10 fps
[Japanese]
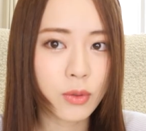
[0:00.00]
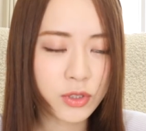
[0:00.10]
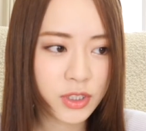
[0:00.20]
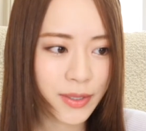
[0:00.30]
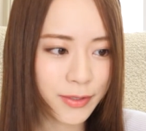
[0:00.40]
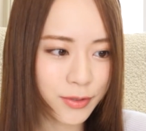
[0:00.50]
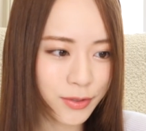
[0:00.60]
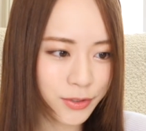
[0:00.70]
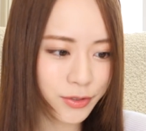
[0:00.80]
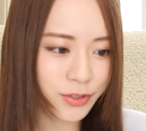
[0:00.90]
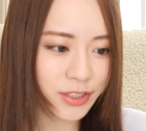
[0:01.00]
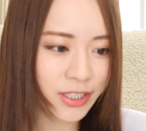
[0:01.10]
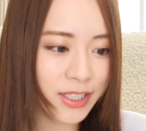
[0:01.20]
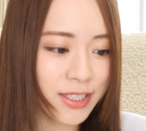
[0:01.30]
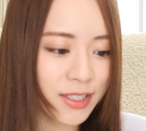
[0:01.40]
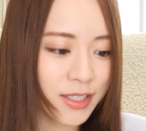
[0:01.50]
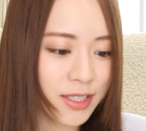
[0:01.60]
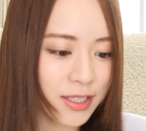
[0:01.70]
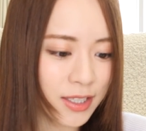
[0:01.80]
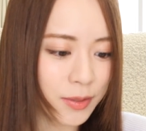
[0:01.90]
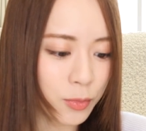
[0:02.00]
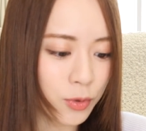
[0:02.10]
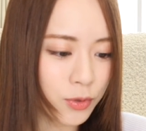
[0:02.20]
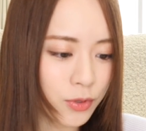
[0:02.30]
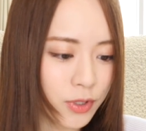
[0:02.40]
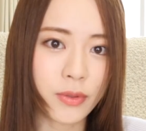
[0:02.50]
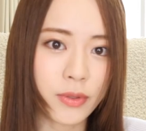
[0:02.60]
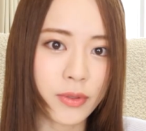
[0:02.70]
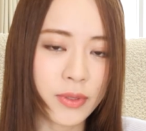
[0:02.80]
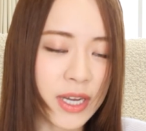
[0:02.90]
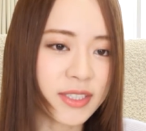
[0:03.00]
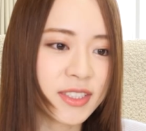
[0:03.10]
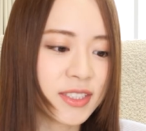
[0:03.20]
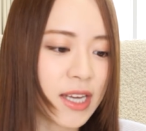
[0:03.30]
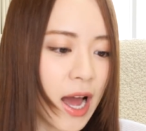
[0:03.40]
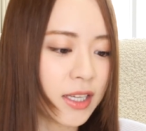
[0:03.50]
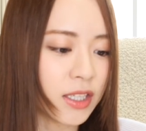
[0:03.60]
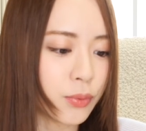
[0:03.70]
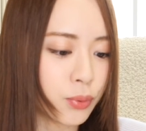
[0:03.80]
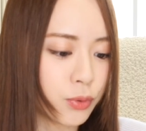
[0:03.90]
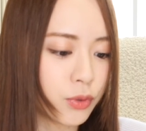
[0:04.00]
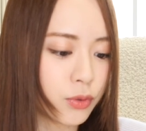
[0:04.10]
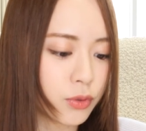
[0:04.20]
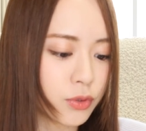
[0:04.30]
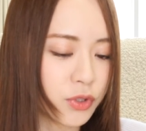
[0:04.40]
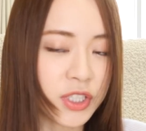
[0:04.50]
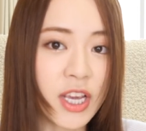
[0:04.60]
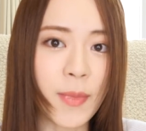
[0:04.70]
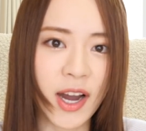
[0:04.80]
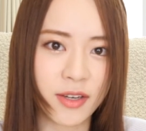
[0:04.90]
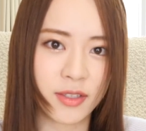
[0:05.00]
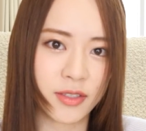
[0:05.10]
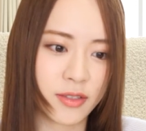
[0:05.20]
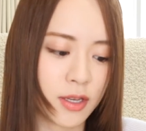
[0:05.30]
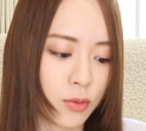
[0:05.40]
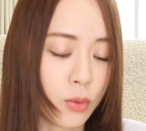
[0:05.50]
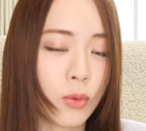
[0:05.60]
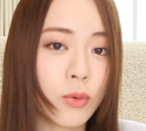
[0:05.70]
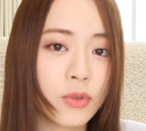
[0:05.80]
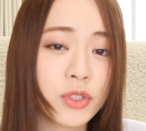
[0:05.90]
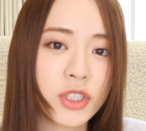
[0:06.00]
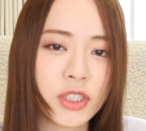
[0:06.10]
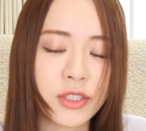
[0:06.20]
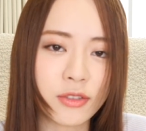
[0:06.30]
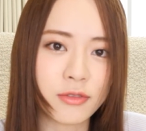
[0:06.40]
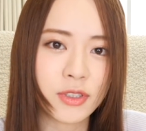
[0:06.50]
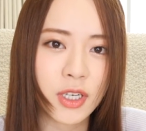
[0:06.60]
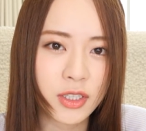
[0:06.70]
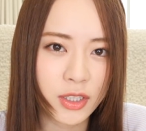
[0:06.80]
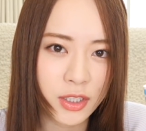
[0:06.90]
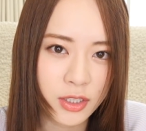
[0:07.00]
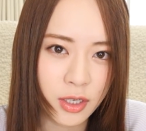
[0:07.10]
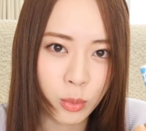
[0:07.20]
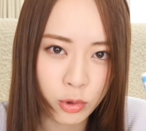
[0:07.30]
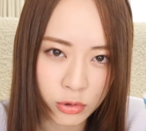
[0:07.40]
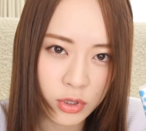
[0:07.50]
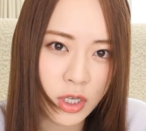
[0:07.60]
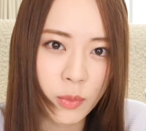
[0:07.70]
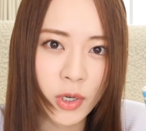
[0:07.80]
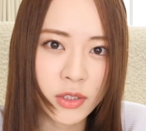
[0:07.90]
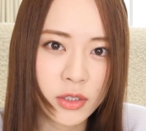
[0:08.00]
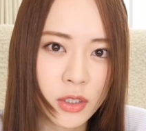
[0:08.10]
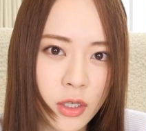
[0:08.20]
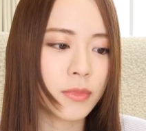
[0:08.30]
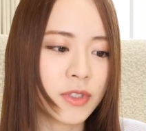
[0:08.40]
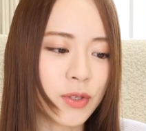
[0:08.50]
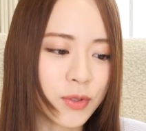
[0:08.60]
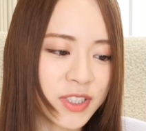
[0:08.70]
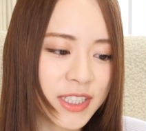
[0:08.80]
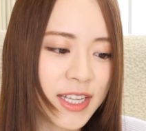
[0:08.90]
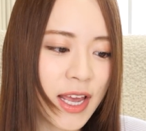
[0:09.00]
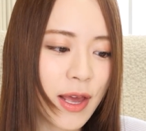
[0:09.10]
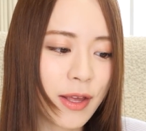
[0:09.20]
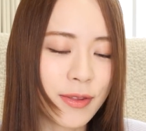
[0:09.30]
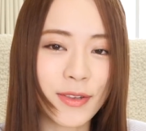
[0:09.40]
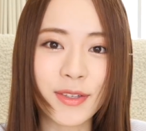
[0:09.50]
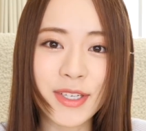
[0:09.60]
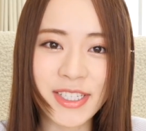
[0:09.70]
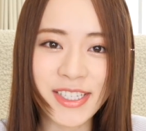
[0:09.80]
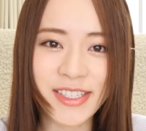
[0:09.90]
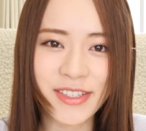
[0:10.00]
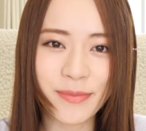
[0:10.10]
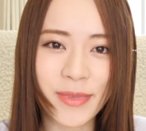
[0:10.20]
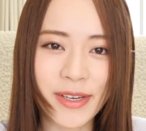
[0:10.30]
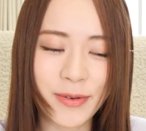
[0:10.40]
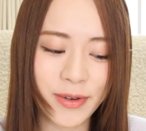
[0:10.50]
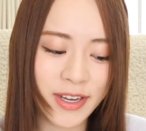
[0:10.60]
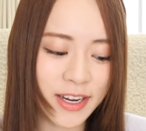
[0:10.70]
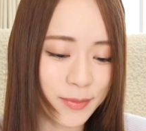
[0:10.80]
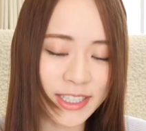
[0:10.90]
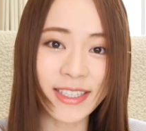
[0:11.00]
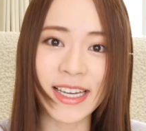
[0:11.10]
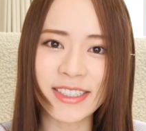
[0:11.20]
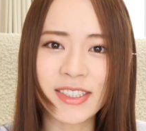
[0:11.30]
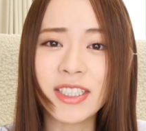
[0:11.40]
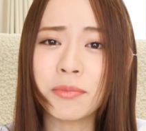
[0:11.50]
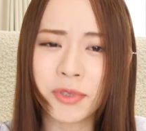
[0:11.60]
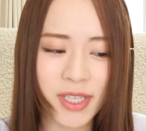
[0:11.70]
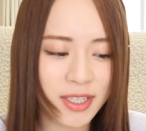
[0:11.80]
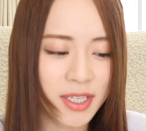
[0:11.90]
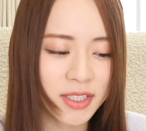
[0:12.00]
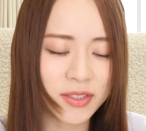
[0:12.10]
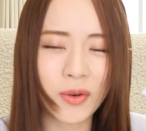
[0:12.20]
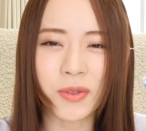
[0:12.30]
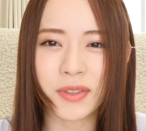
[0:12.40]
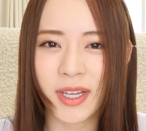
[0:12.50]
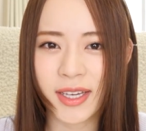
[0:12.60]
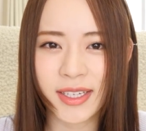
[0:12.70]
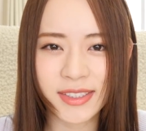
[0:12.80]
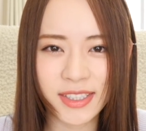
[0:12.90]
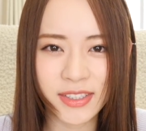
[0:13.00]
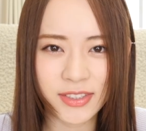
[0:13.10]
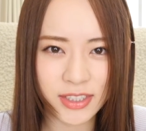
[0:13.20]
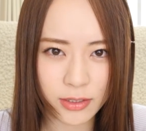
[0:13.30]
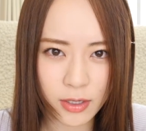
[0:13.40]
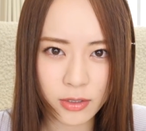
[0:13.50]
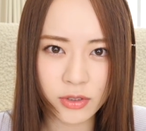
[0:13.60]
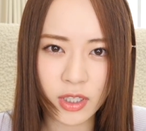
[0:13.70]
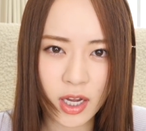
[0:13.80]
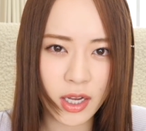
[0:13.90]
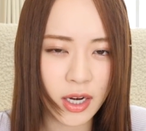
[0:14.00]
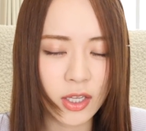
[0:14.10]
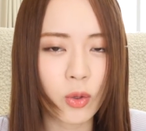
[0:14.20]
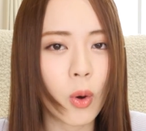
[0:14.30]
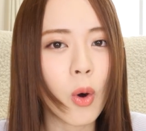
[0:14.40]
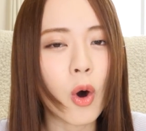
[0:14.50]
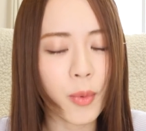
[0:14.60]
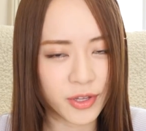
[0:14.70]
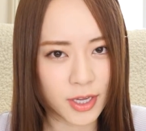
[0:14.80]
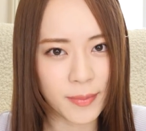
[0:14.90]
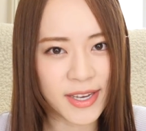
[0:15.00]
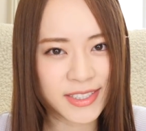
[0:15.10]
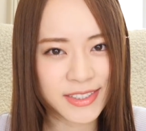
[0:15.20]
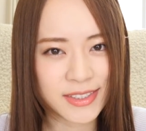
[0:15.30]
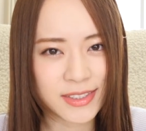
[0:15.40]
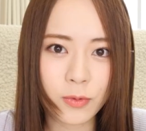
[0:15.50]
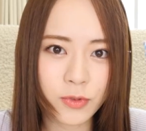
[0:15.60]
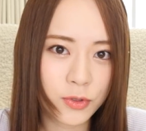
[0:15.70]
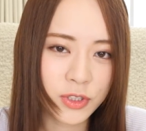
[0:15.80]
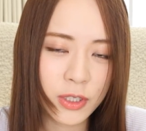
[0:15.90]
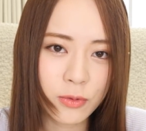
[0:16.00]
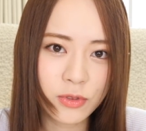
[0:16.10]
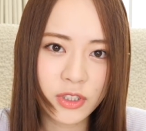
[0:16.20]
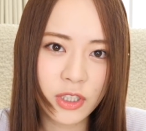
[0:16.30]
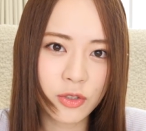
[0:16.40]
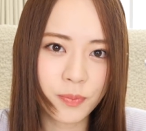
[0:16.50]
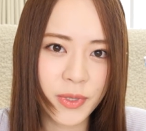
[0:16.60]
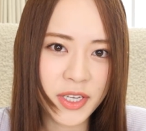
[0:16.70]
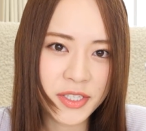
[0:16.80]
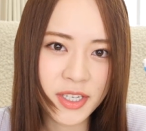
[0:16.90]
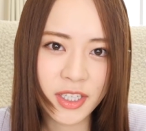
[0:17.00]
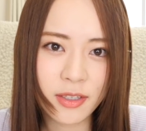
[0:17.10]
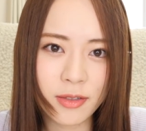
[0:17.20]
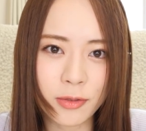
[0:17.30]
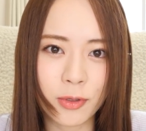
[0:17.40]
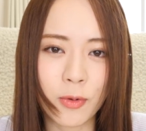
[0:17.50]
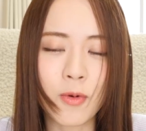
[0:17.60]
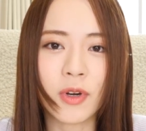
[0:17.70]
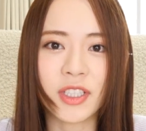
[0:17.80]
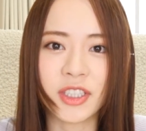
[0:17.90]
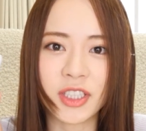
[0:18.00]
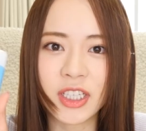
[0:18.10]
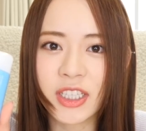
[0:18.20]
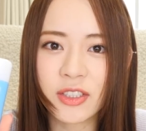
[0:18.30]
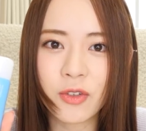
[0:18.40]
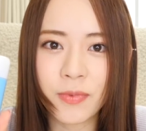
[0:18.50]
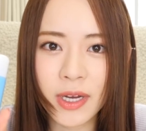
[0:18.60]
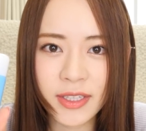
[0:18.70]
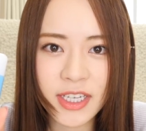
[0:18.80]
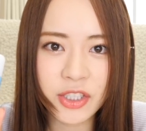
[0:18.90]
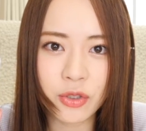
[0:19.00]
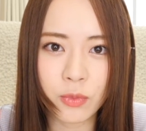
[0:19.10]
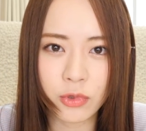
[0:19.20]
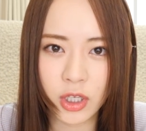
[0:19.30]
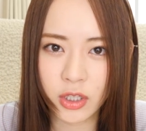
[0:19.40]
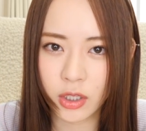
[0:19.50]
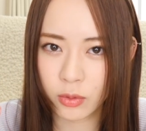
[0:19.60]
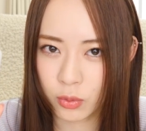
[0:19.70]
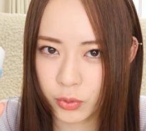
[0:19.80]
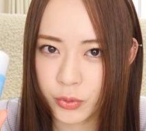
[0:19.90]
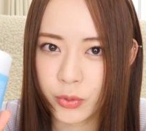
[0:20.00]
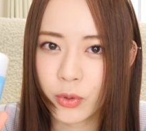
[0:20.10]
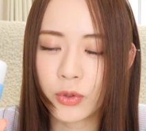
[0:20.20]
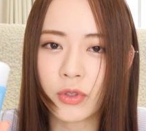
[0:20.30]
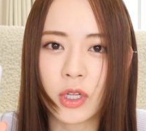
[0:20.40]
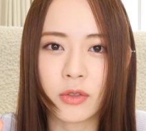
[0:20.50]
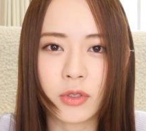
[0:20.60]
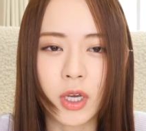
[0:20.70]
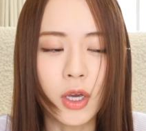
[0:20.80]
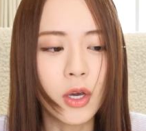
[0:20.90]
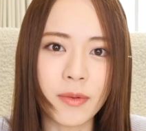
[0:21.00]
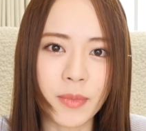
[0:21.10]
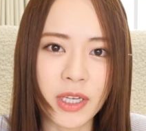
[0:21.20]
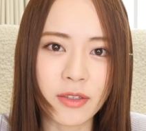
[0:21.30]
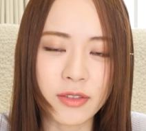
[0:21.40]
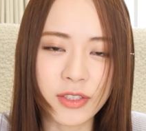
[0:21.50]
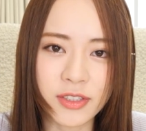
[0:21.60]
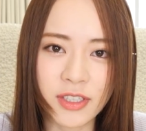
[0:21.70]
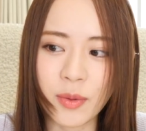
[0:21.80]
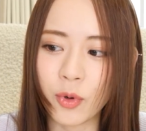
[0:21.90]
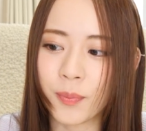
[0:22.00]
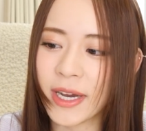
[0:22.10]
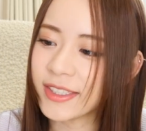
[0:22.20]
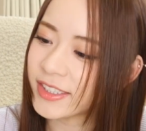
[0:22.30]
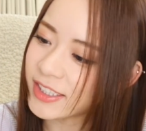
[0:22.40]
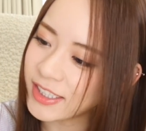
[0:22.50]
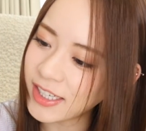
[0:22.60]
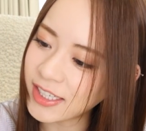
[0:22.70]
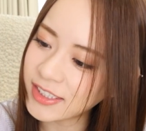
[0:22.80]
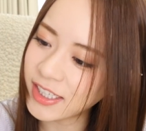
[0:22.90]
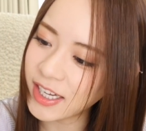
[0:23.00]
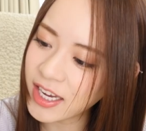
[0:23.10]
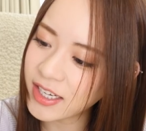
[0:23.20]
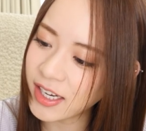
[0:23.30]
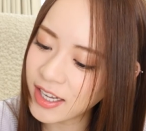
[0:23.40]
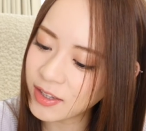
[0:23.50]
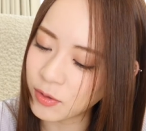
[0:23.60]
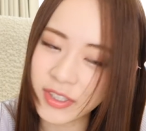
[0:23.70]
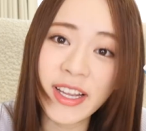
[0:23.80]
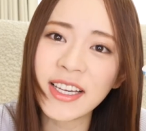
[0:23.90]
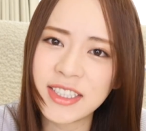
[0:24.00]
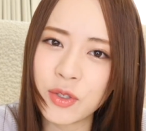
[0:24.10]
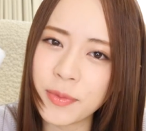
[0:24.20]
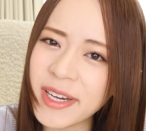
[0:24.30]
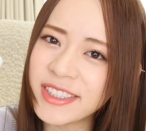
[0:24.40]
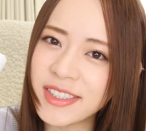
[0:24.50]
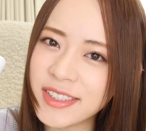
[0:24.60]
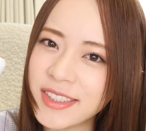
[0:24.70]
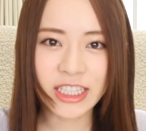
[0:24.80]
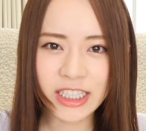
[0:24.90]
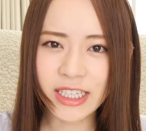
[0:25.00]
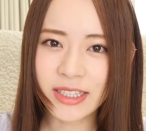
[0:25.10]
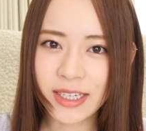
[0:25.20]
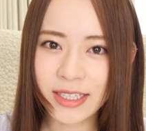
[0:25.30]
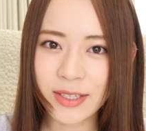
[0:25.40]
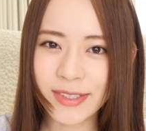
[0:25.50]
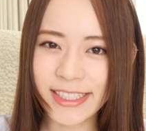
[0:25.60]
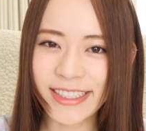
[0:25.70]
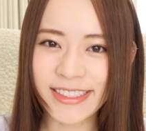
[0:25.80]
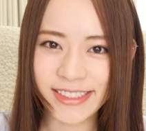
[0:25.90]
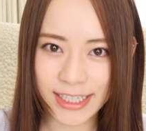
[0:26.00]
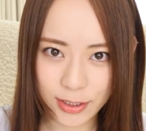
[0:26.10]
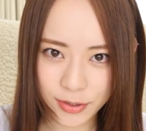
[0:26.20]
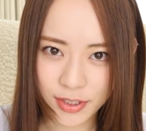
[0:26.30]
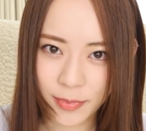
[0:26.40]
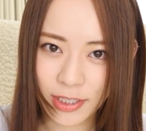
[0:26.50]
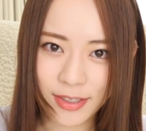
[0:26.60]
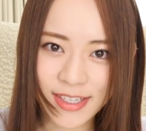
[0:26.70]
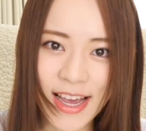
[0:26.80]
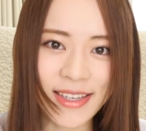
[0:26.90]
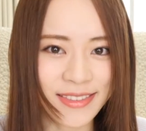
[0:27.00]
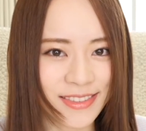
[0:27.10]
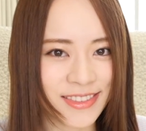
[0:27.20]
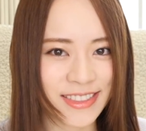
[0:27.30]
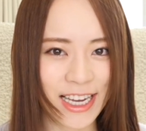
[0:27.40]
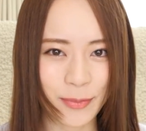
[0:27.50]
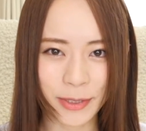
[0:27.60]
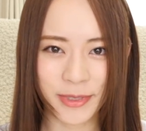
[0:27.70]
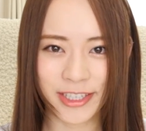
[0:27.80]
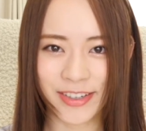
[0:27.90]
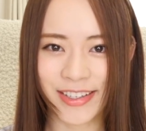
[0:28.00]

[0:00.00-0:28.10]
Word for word: こちらを登場して買ってからもう本当に夏、秋、冬、そして今春ですね、とオールシーズン使ってきたものになります。そして2シーズン目、これからまた夏に向けてすごく大活躍してくれるんじゃないかなと思っています。そしてこちらのベースだけではなくて、今回シリーズのファンデーションも出たということなので、メイク崩れもバッチリなんじゃないかなと期待しております。気になった方はぜひチェックしてみてください。最後まで見てく